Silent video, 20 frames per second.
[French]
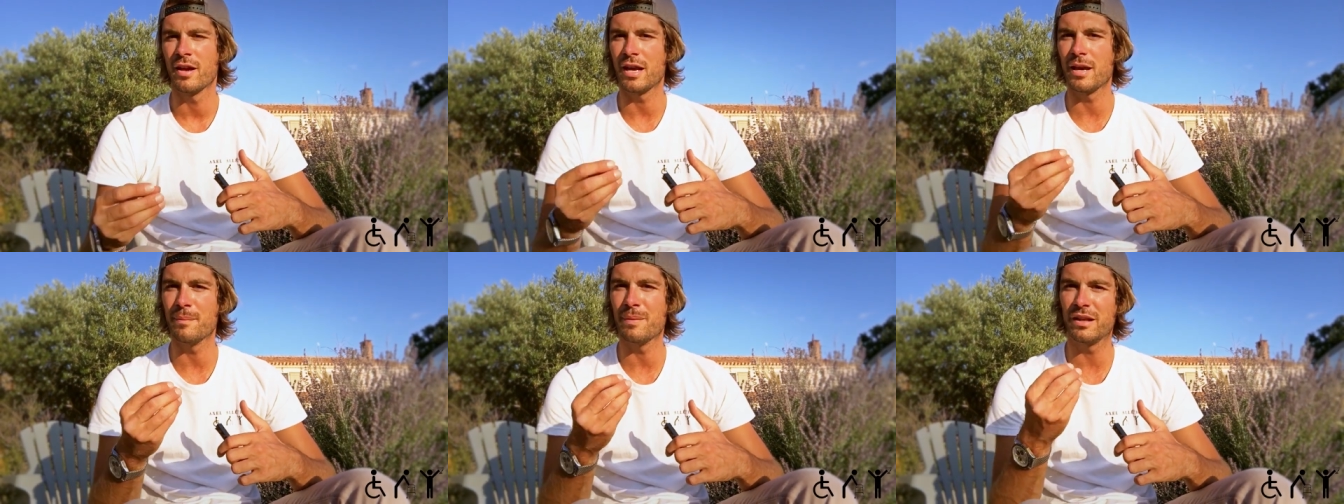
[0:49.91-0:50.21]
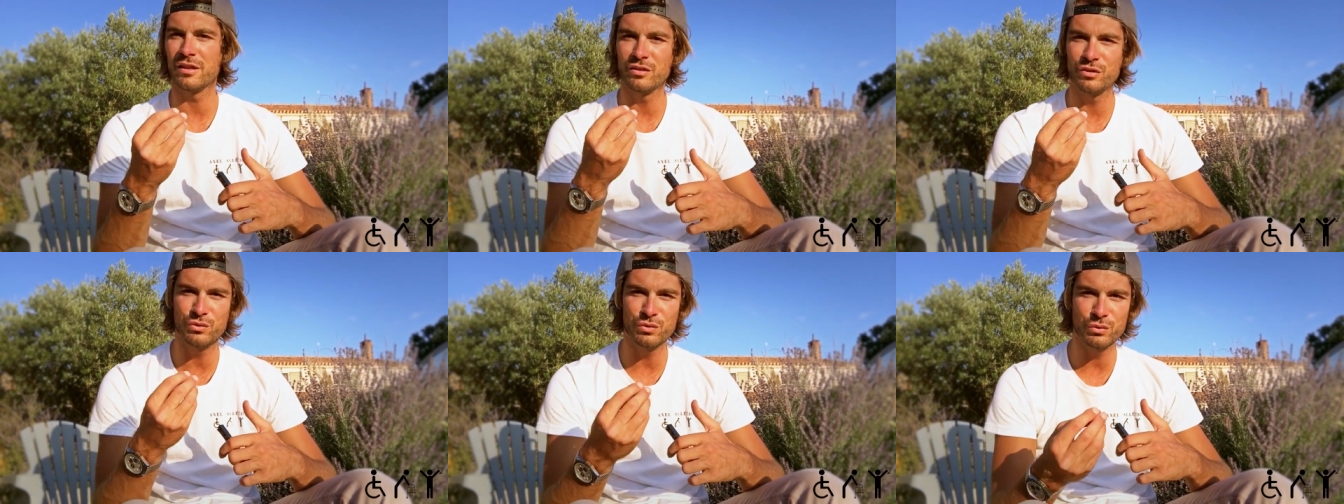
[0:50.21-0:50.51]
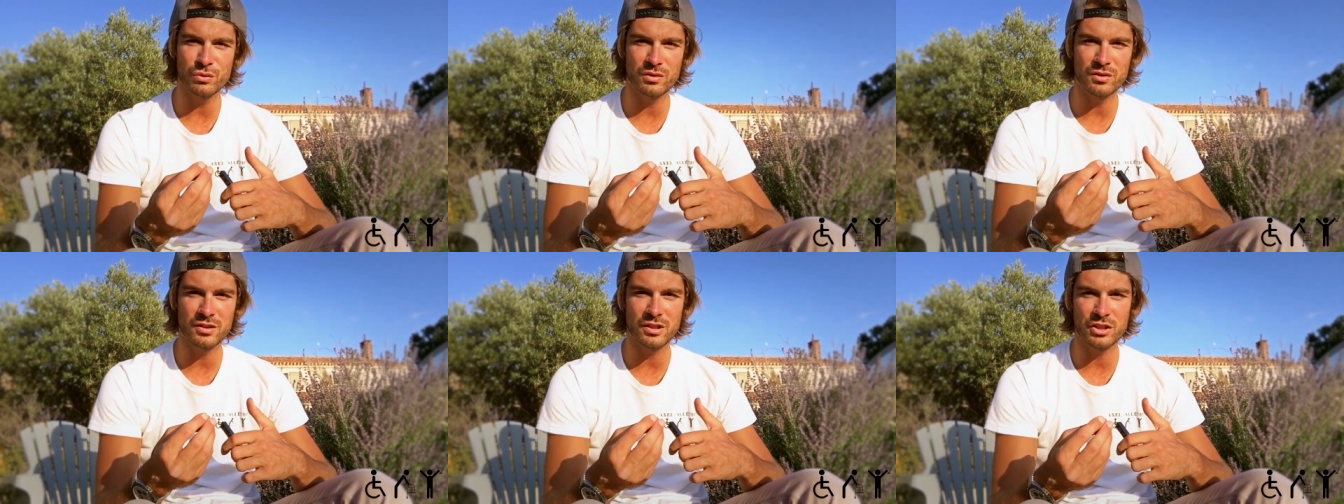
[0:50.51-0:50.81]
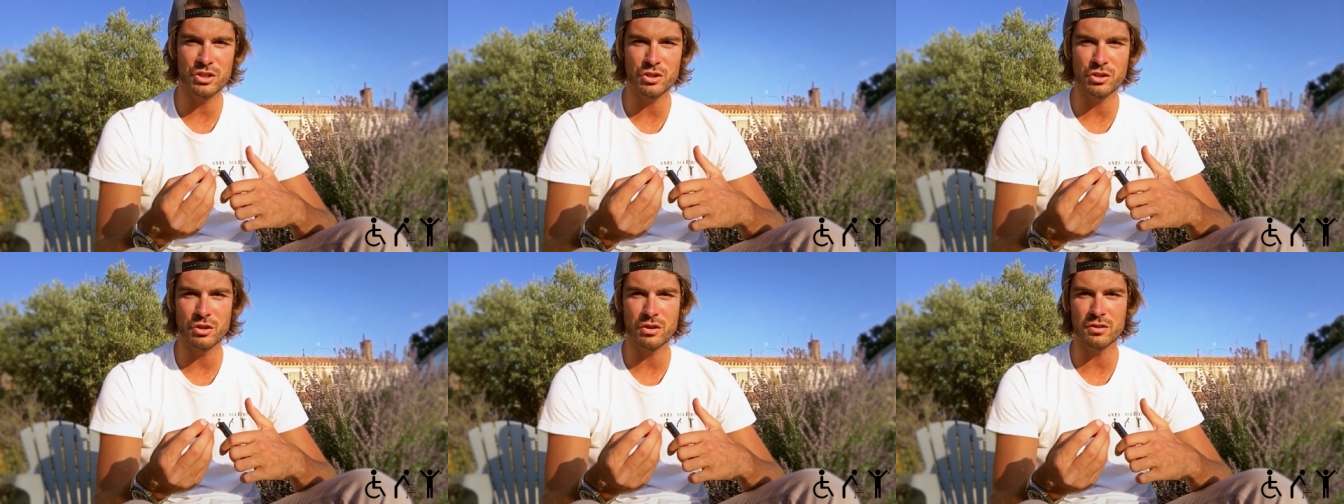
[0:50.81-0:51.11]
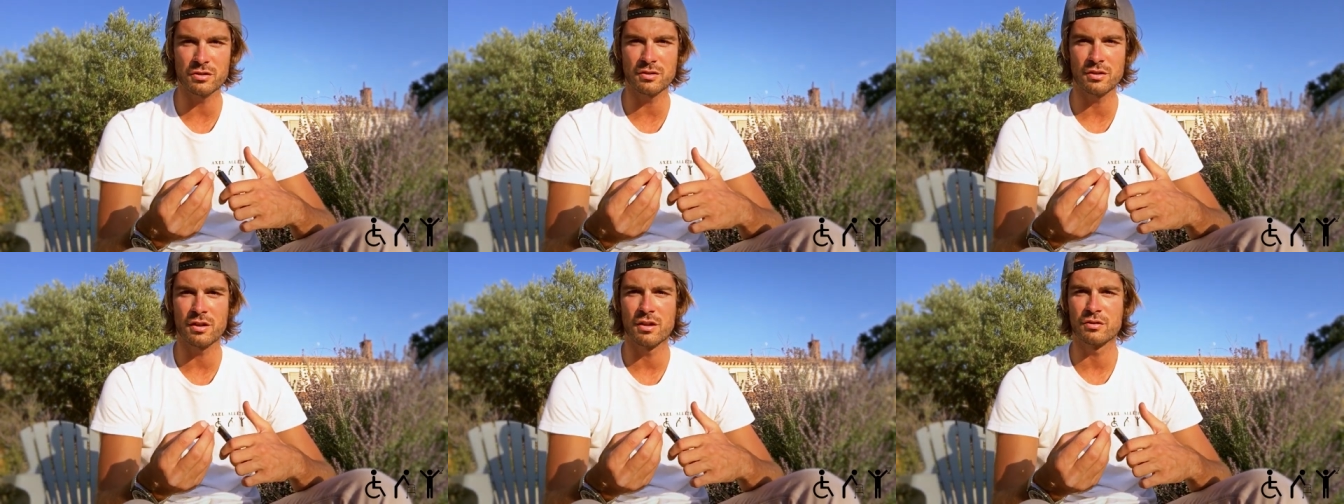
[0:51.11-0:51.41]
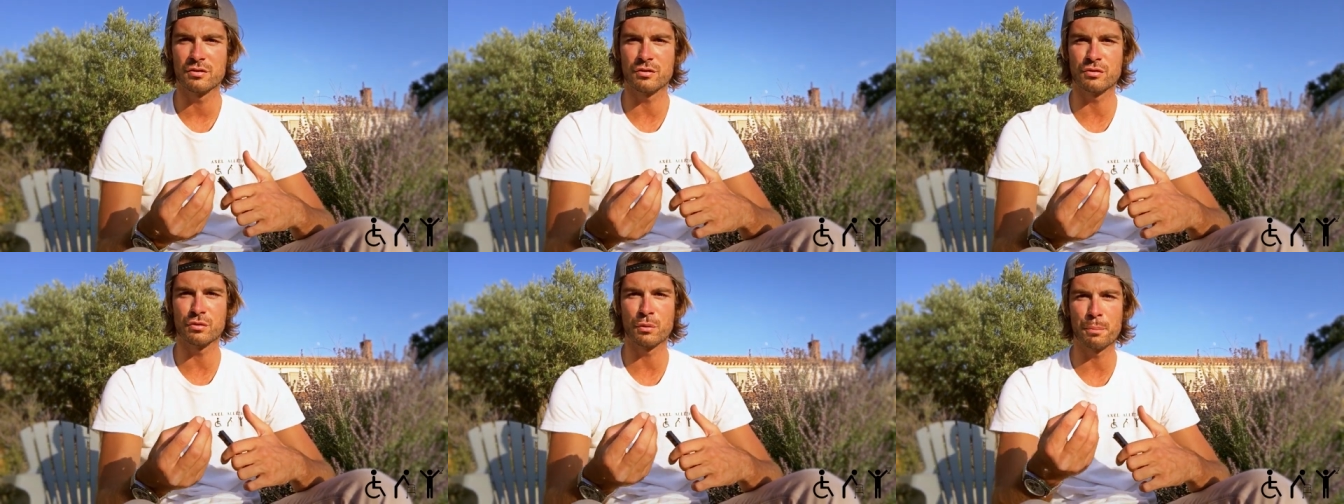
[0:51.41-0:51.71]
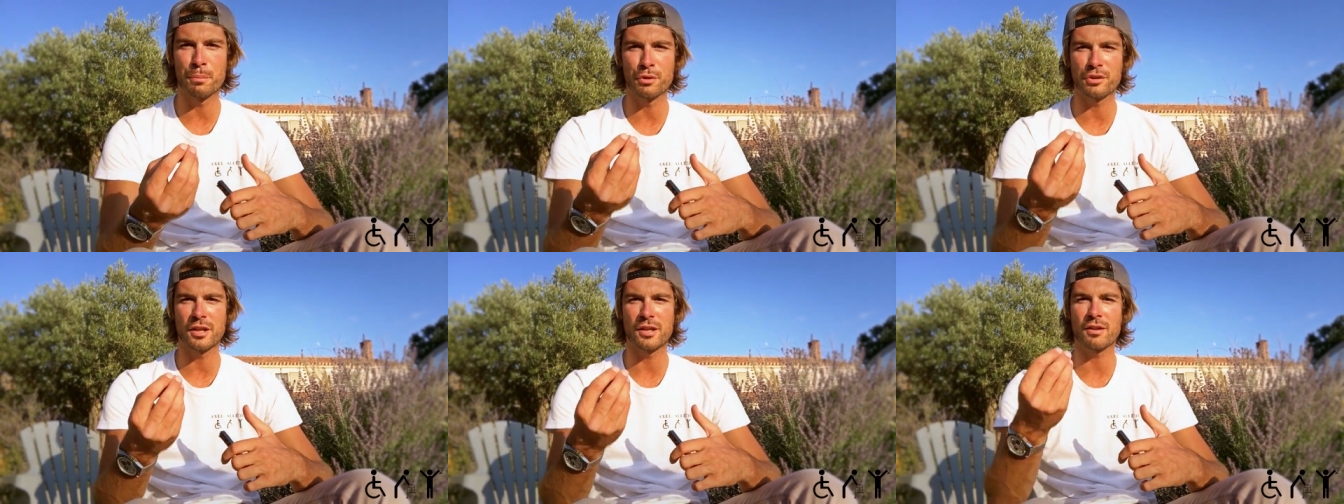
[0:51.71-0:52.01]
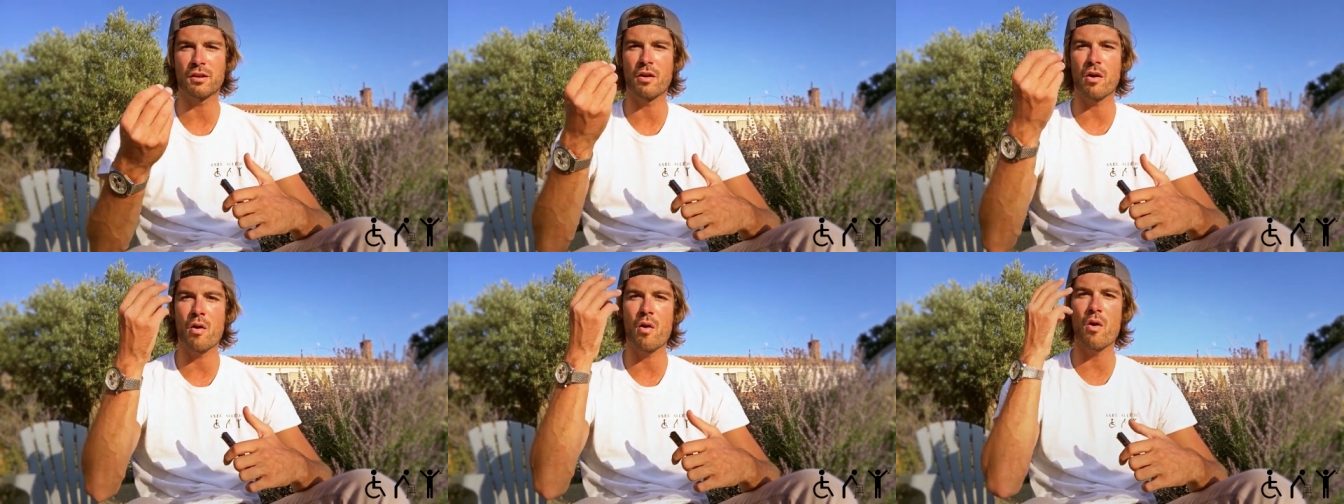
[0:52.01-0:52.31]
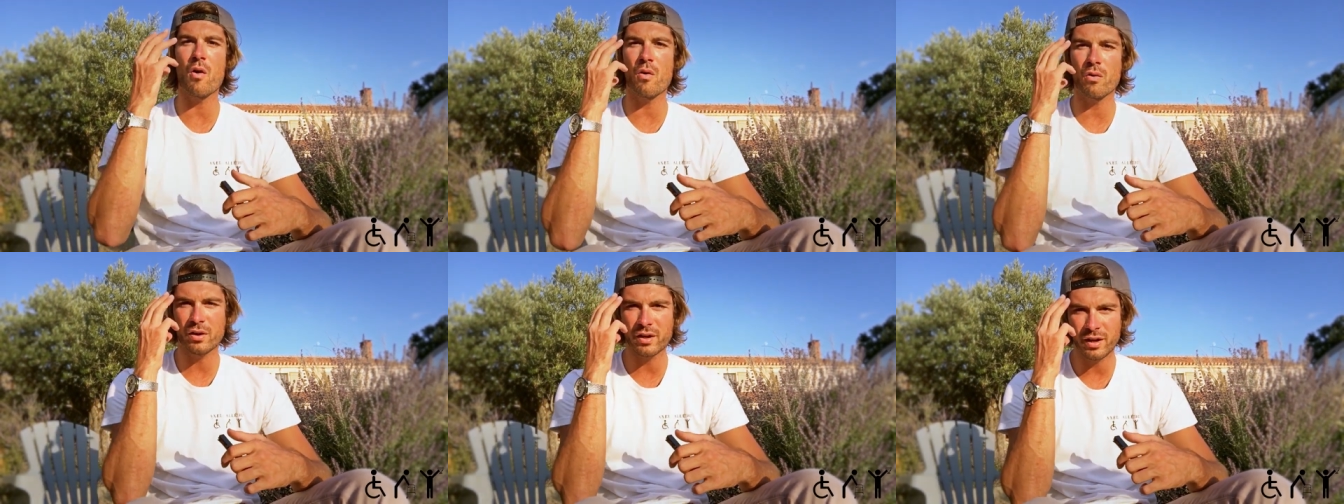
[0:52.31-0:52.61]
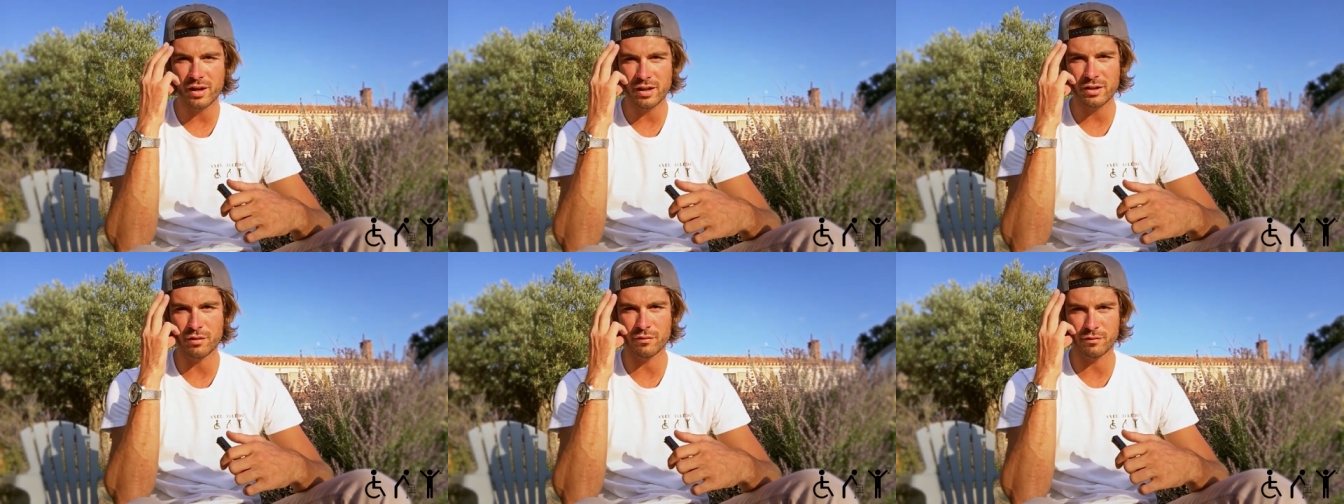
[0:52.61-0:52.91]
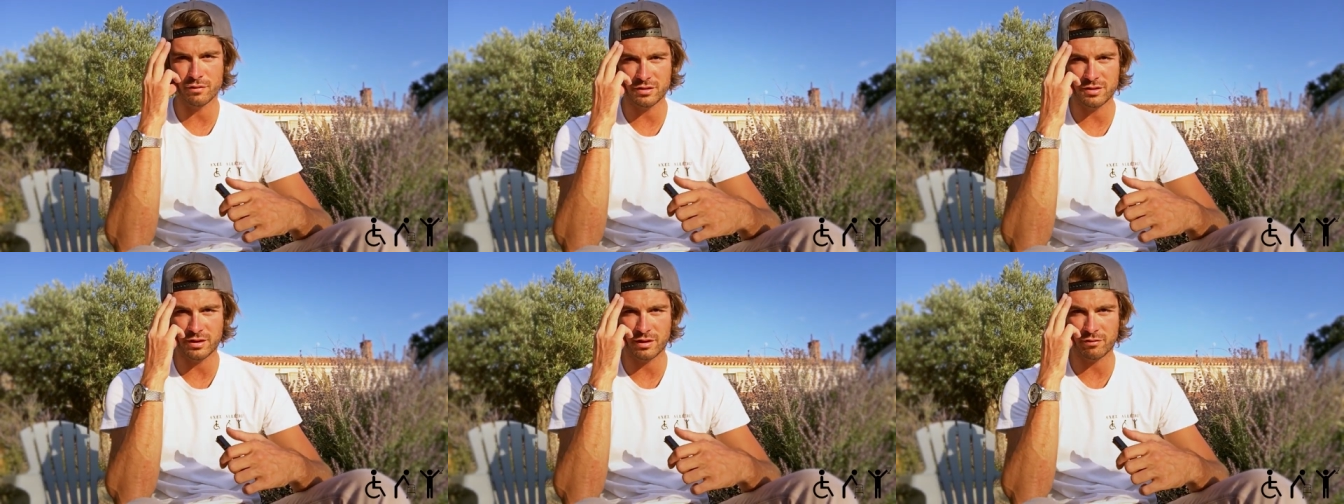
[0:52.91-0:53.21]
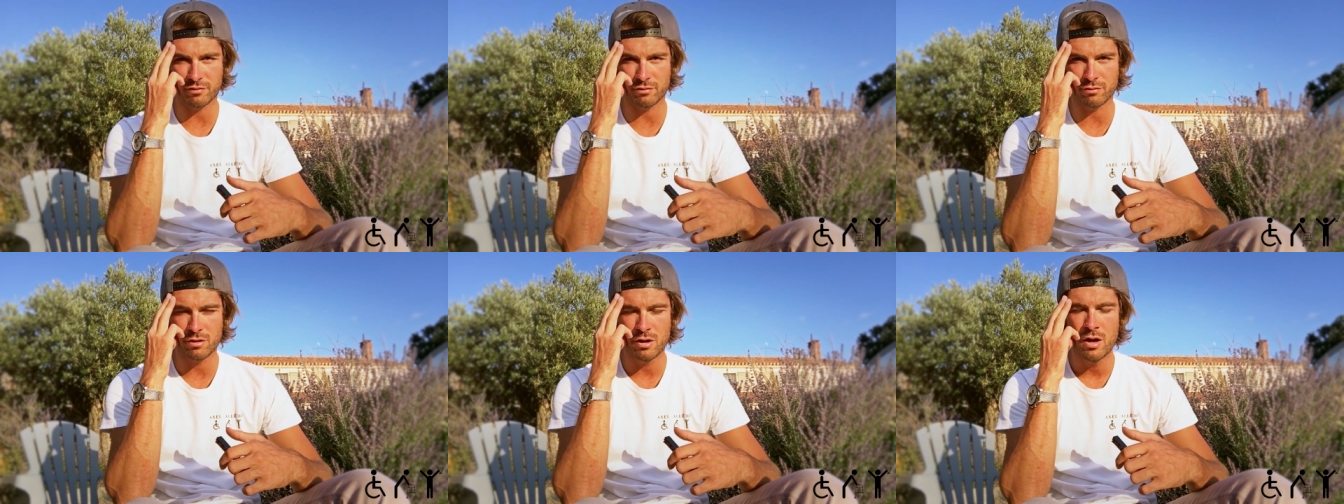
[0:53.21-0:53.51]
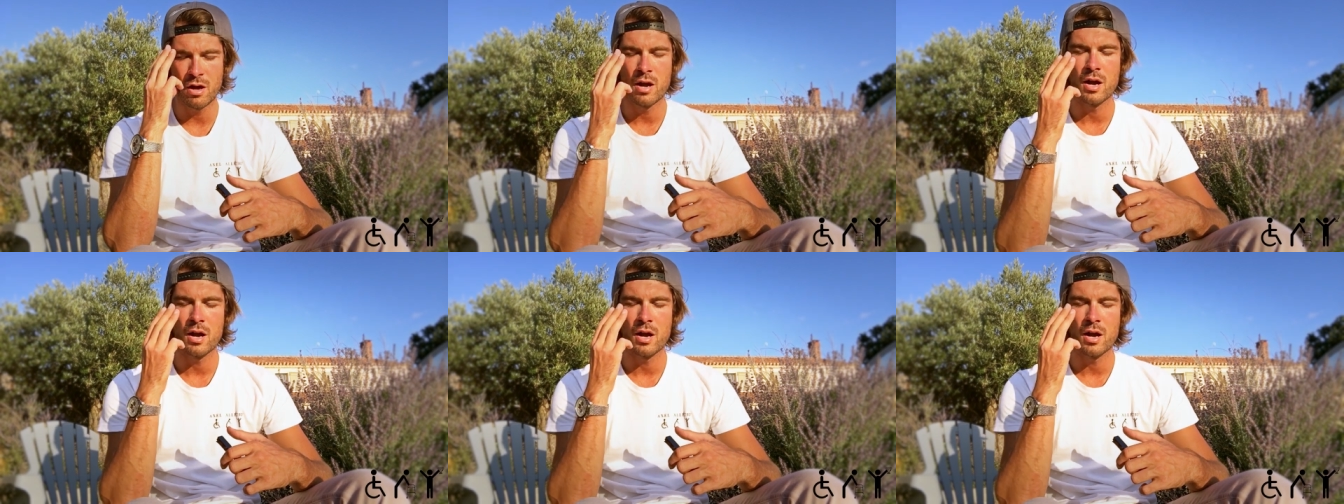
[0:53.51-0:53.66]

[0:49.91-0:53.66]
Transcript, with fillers: Et eh bah, ben, toutes ces choses se sont peut-être ancrées dans votre cerveau.